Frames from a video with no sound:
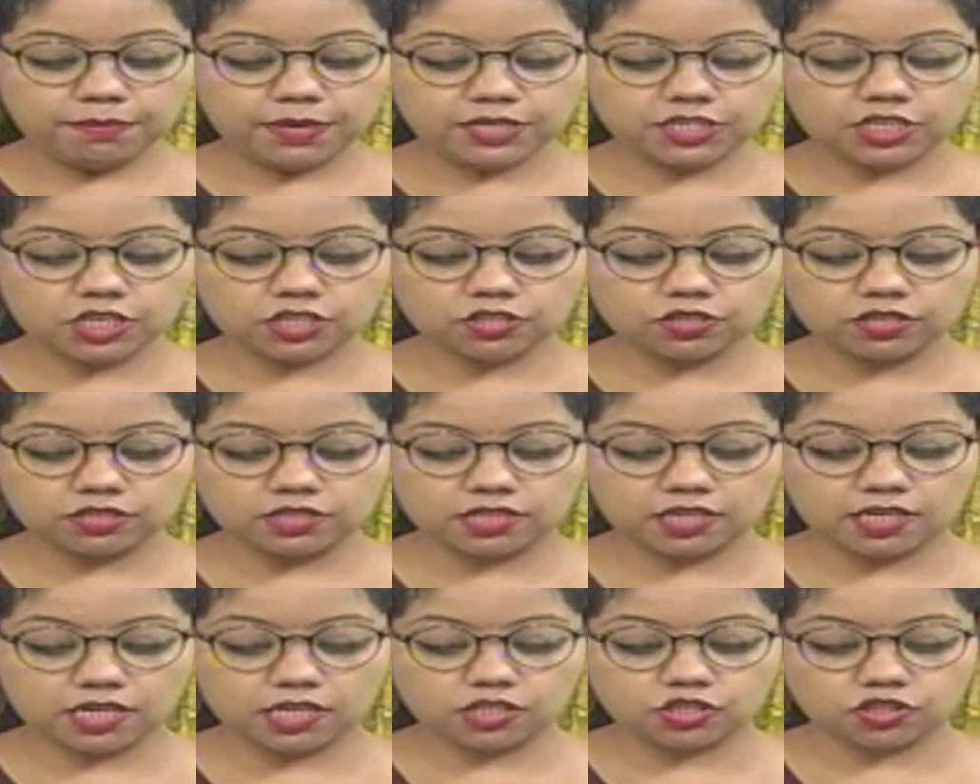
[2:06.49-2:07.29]
বিশিষ্ট
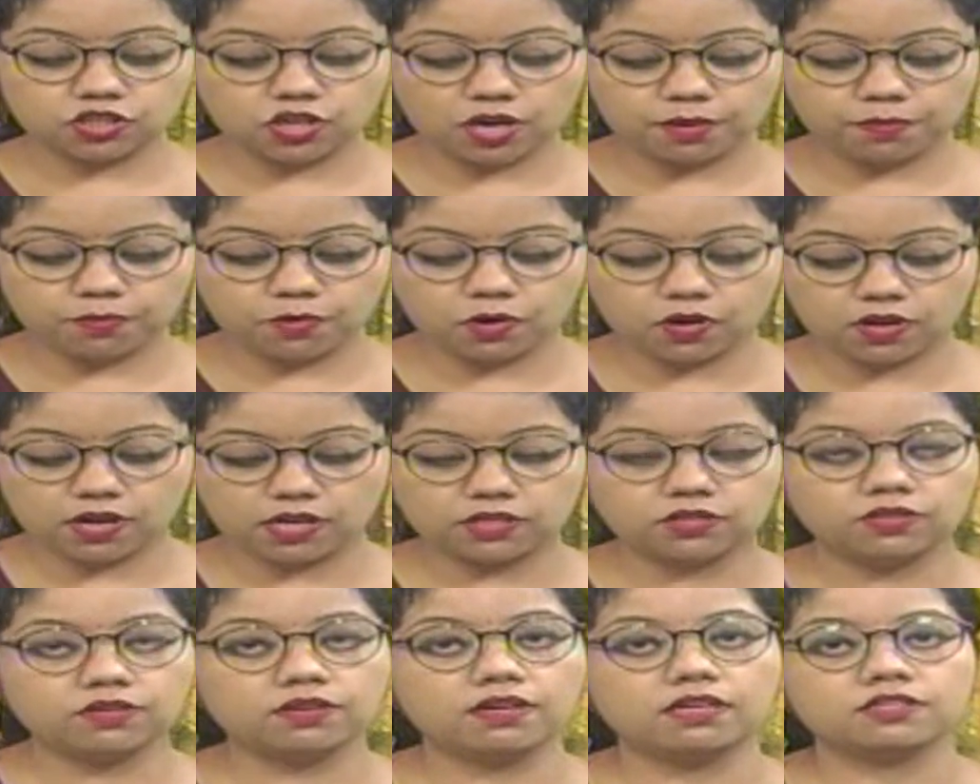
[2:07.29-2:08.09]
চিকিৎসক
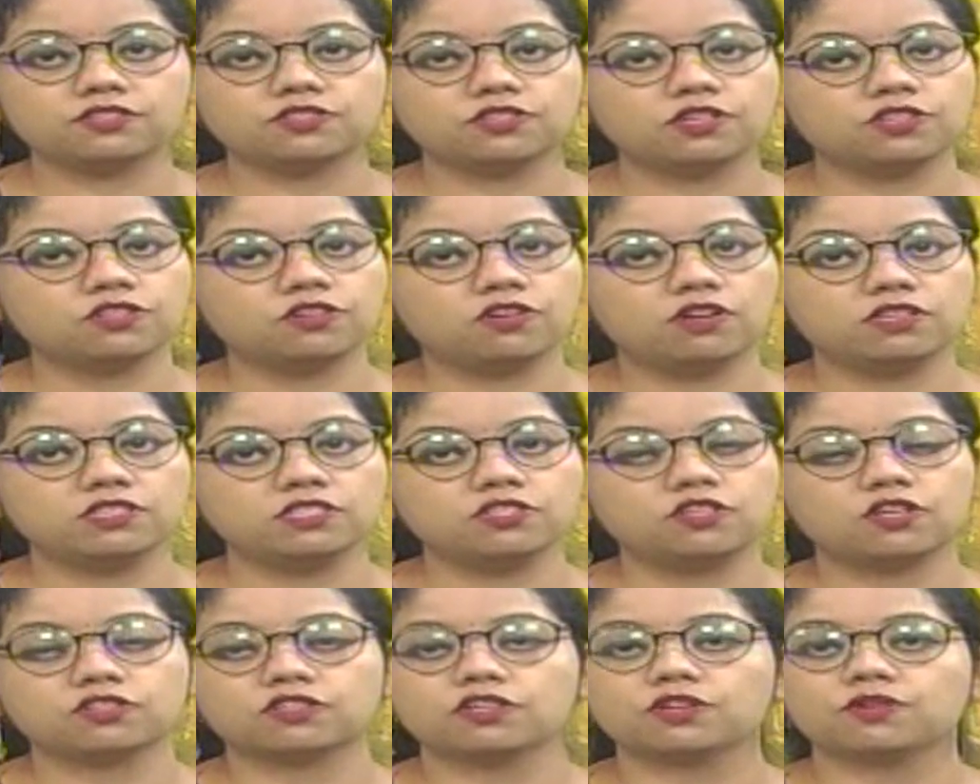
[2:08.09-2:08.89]
প্রখ্যাত
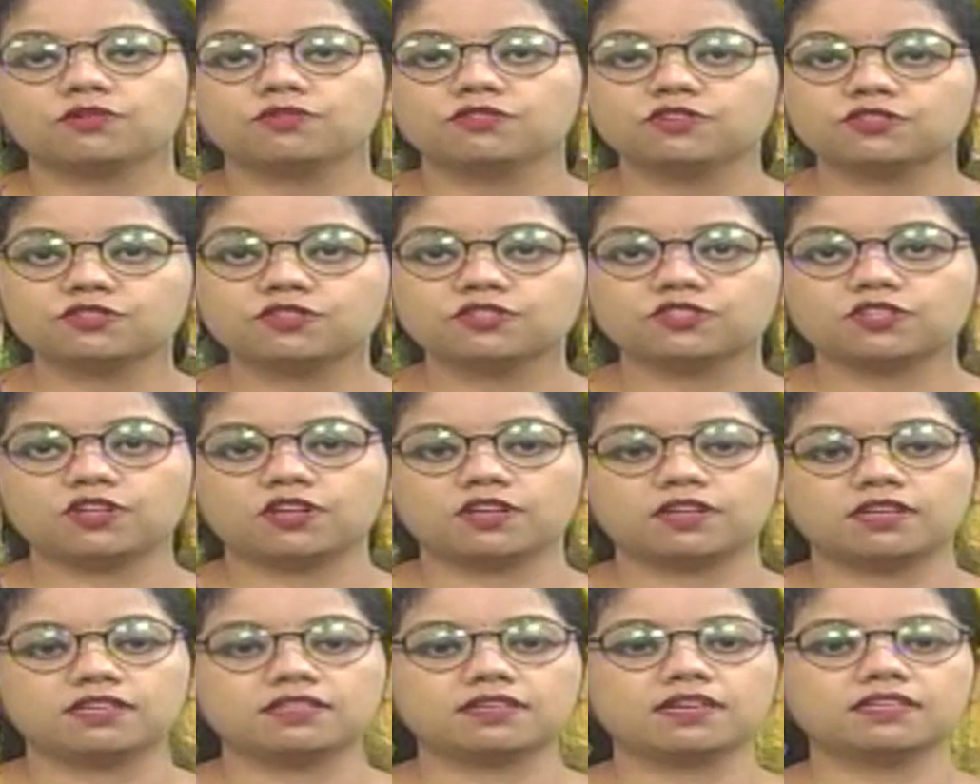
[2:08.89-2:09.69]
গ্যাস্ট্রোন্টোলজি ডক্টর কনিষ্ক
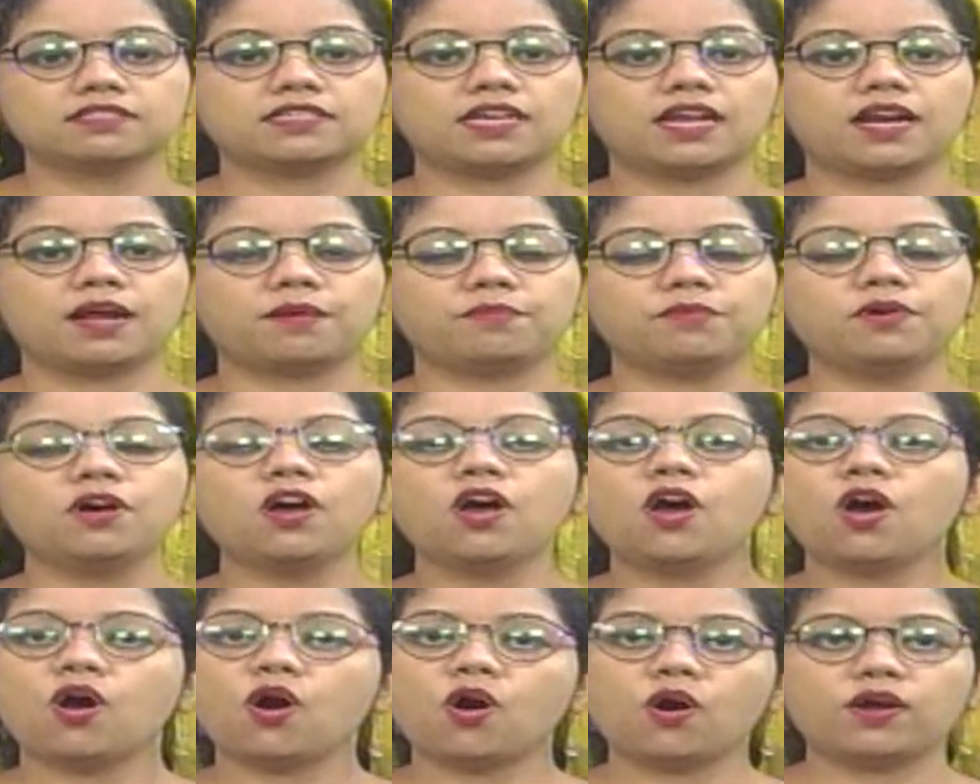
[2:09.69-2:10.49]
সরকারকে জানাবো
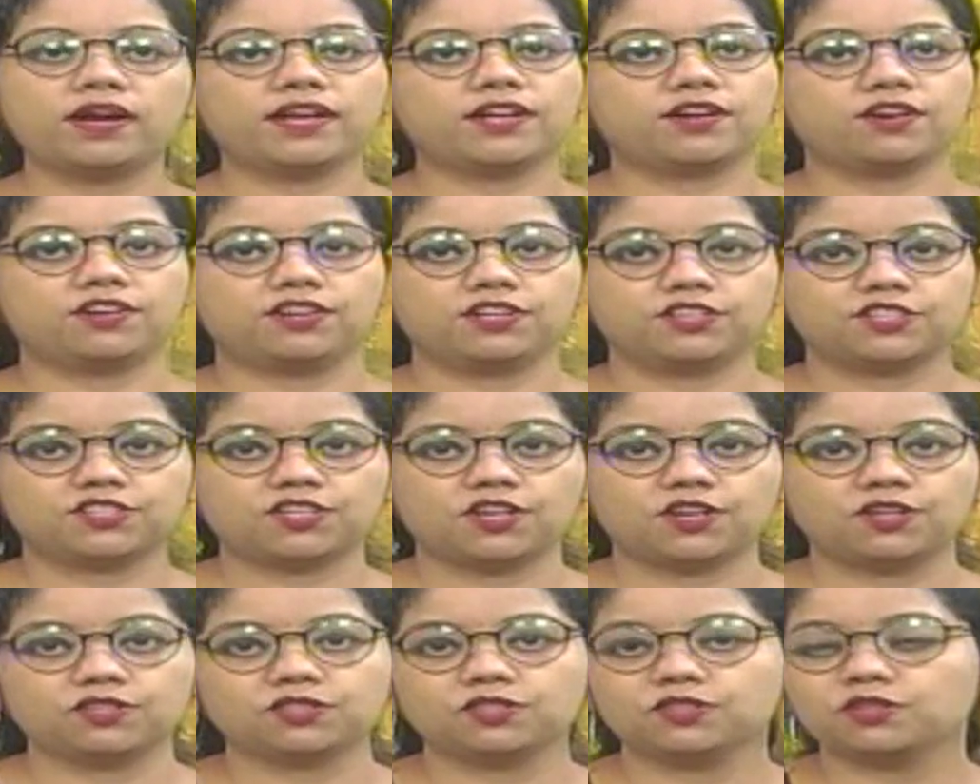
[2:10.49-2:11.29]
অনেক অনেক
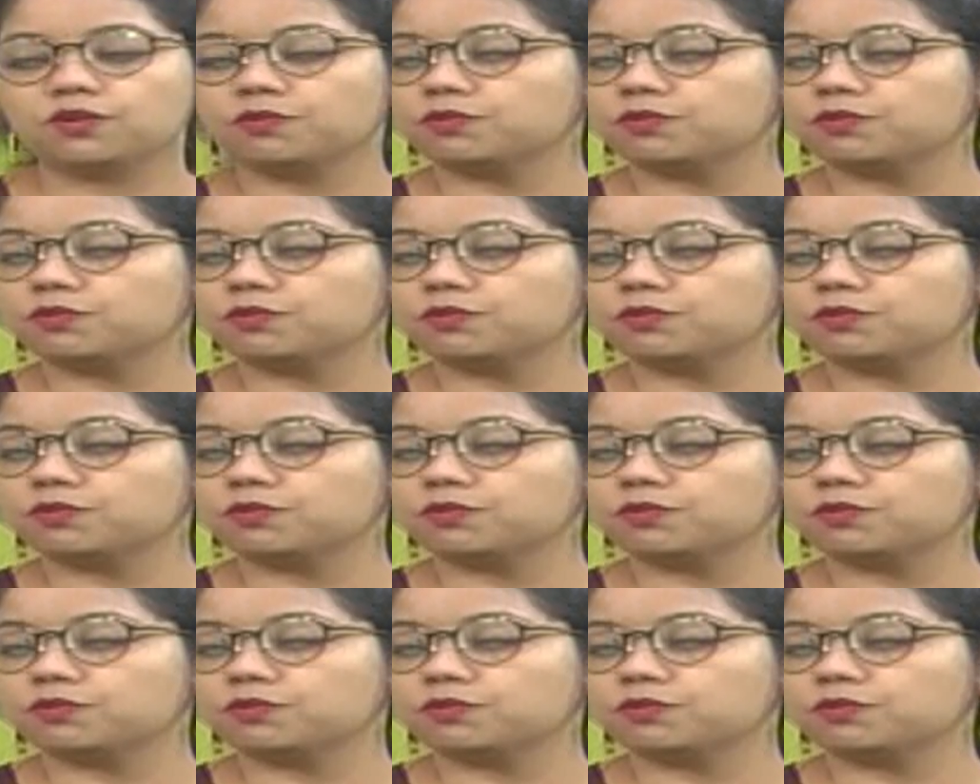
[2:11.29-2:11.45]
স্বাগত